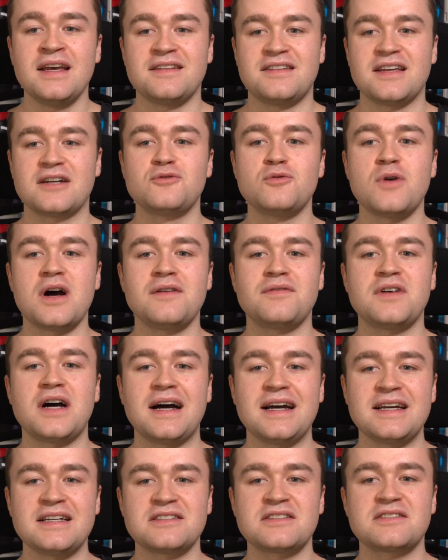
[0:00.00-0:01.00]
Der
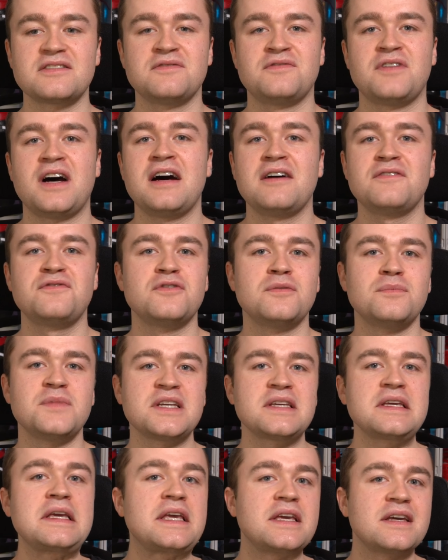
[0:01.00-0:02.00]
Guava-Eis war für
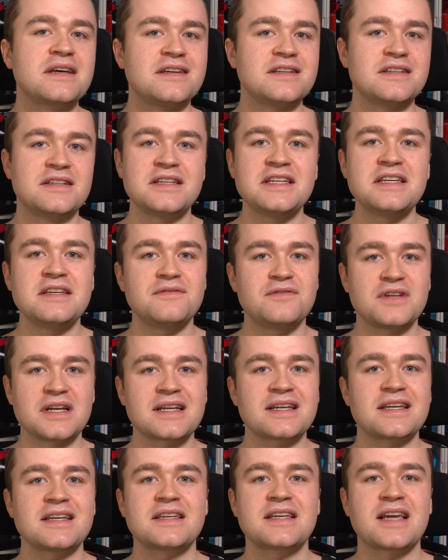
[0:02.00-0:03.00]
mich hier nie
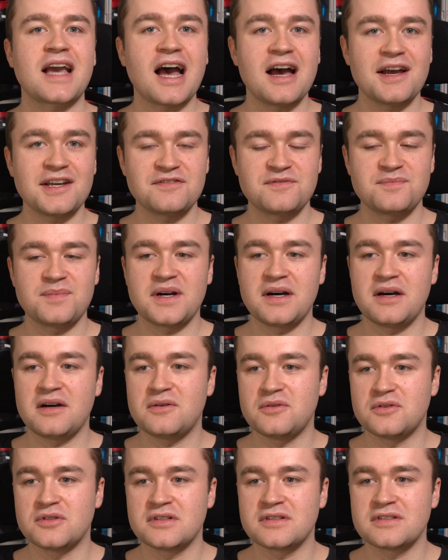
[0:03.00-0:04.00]
wirklich
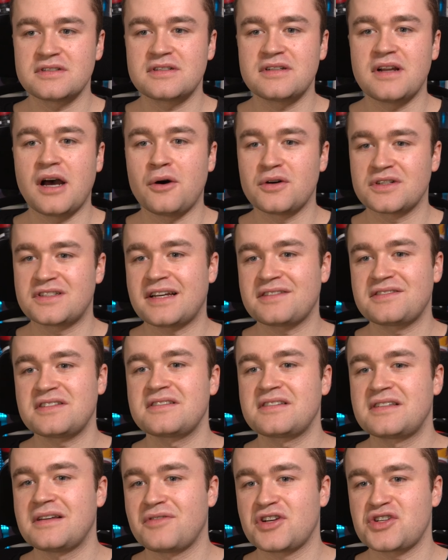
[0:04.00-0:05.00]
greifbar und auch das
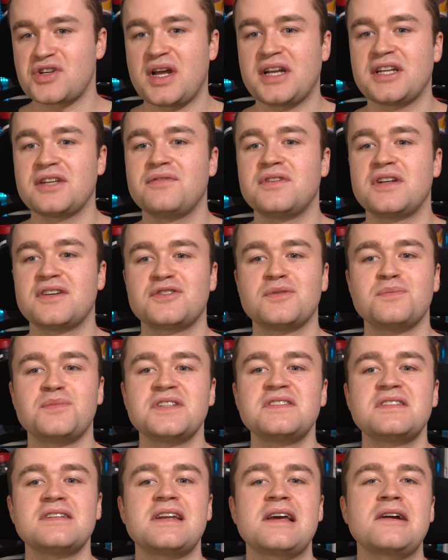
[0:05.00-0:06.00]
ist hier wahrscheinlich wieder so ein
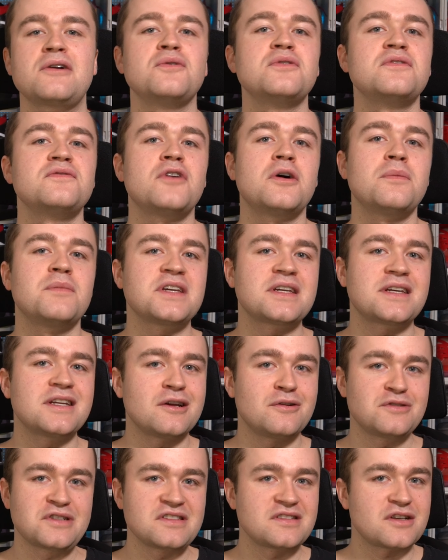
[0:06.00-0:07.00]
bisschen der Grund, warum mich
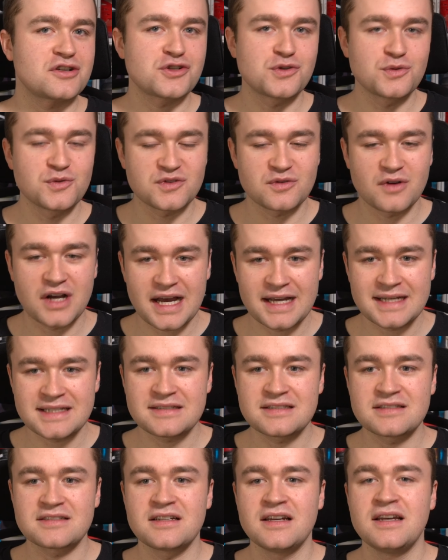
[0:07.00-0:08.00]
genau dieser Schuh so
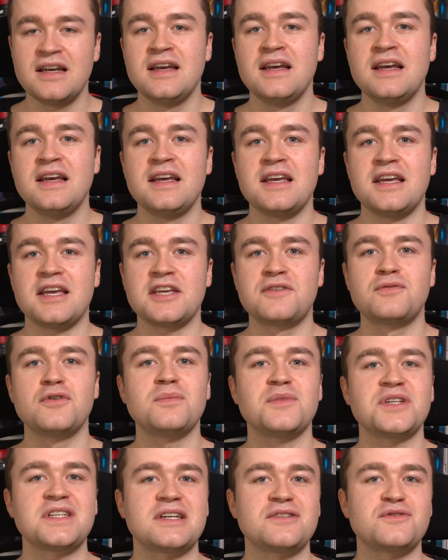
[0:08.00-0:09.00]
reizt. Ich
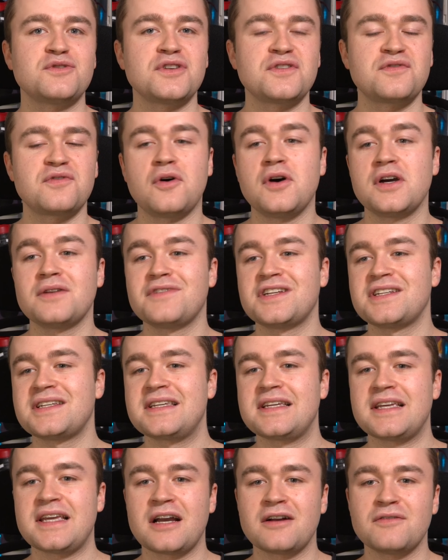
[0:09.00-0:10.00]
würde mich natürlich freuen, wenn ich
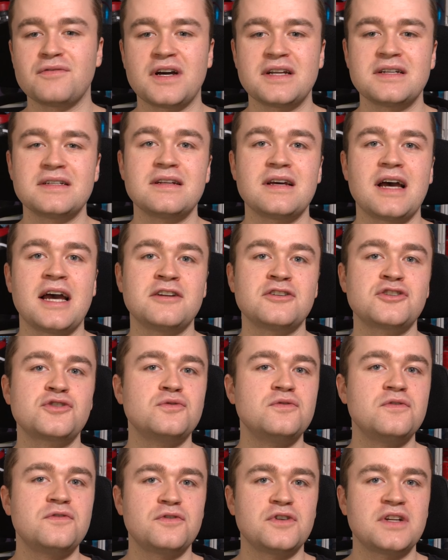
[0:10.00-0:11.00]
hier irgendwann einen
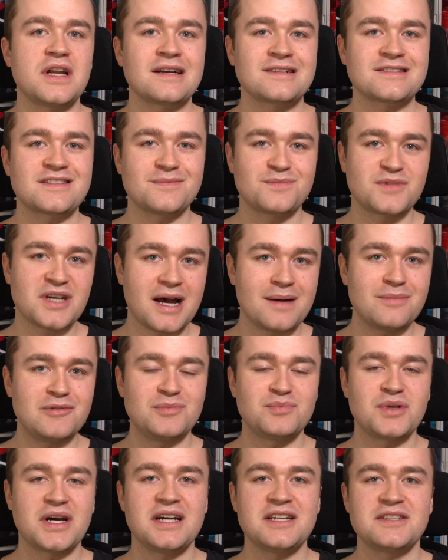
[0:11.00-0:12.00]
Schuh für einen
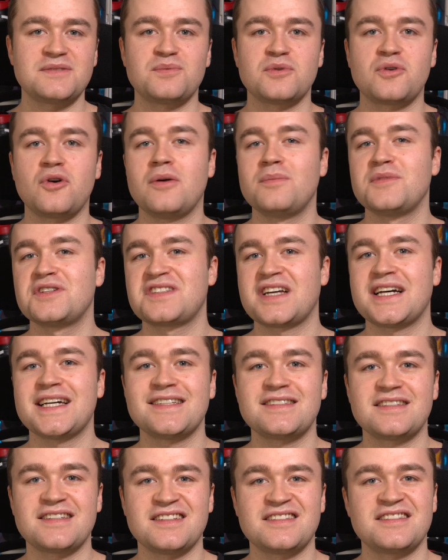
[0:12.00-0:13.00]
akzeptablen Preis bekomme, sei
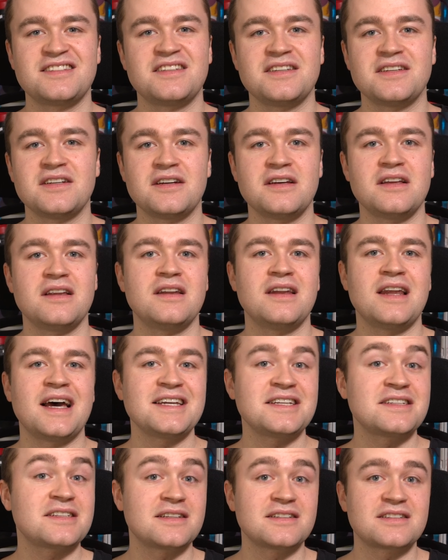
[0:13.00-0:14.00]
es jetzt hier
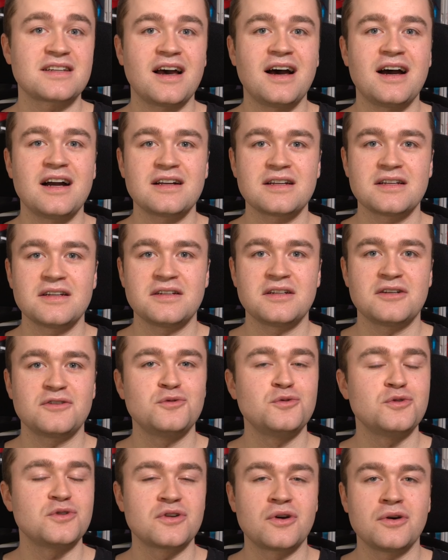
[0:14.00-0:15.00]
leicht getragen in einer
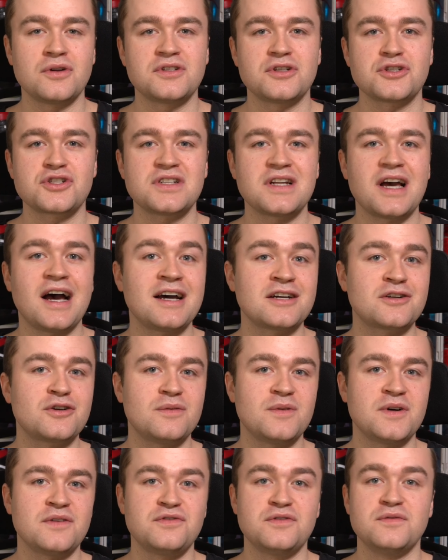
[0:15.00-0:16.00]
guten Condition
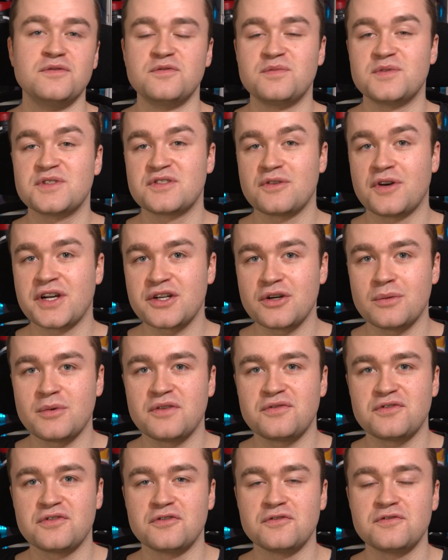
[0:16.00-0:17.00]
8,5 bis
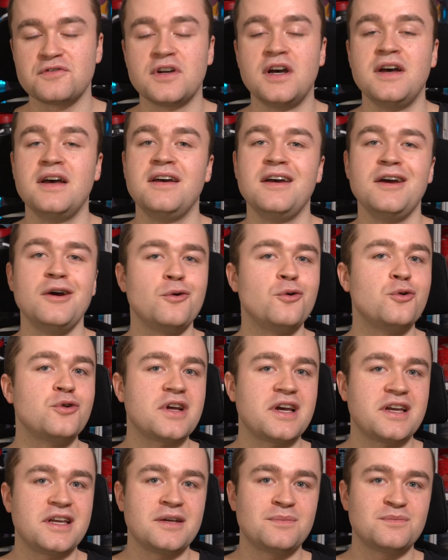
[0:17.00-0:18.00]
9,5
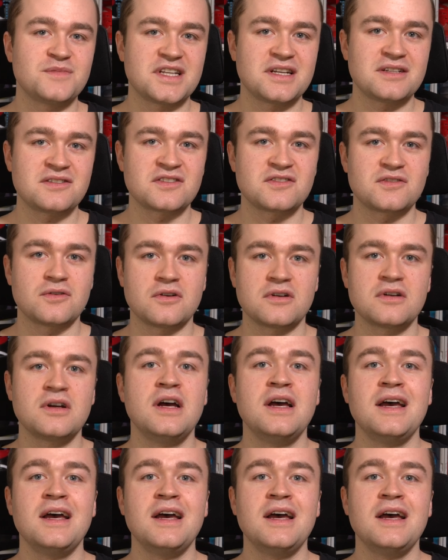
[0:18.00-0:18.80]
oder eben Deadstock.